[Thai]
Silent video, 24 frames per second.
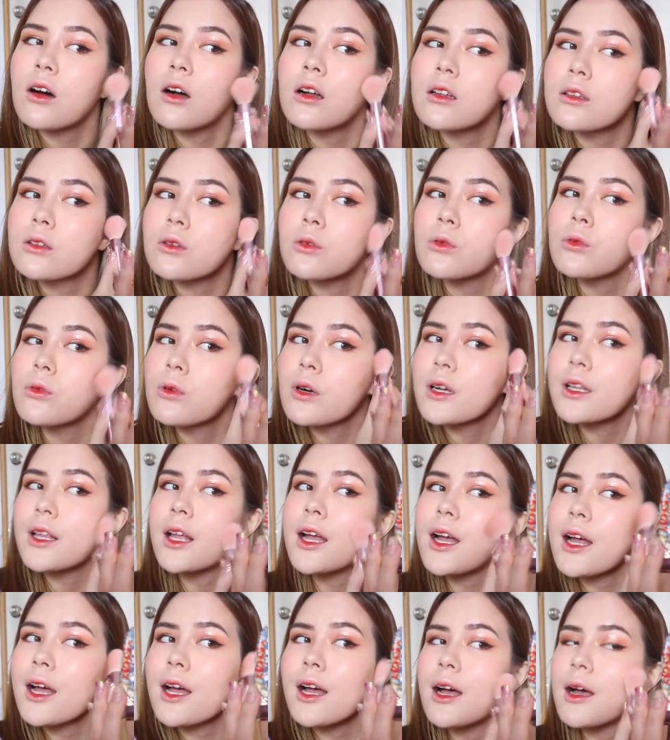คอนทัวร์ห
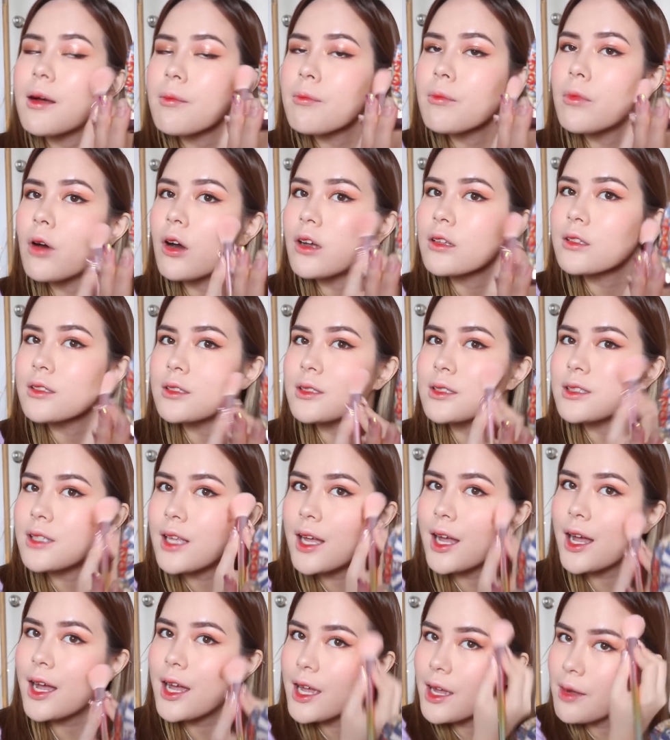น้าบรอนซ์ห
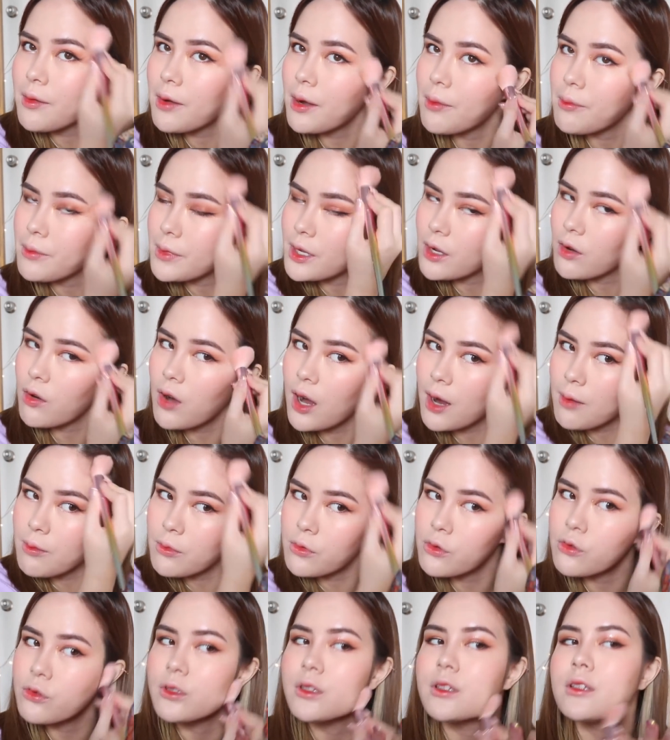น้าให้แบบมีความ
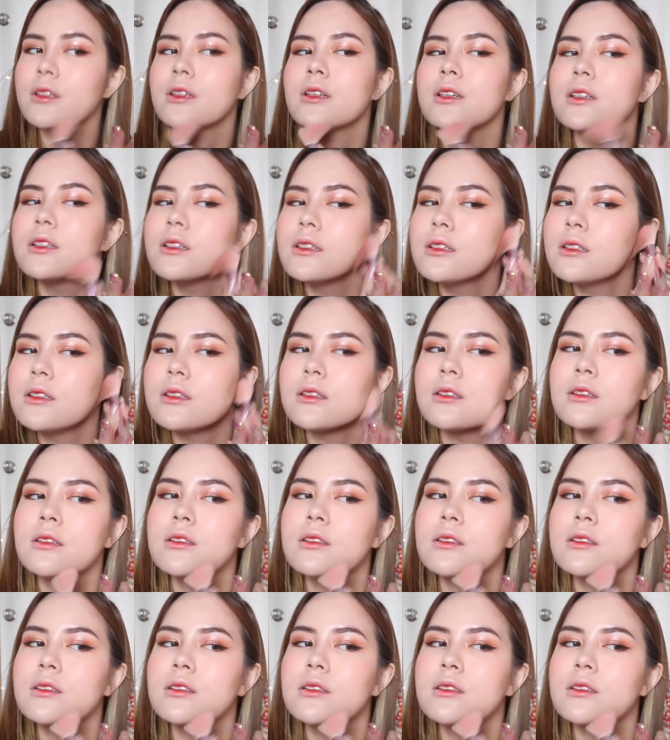อุ่นขึ้น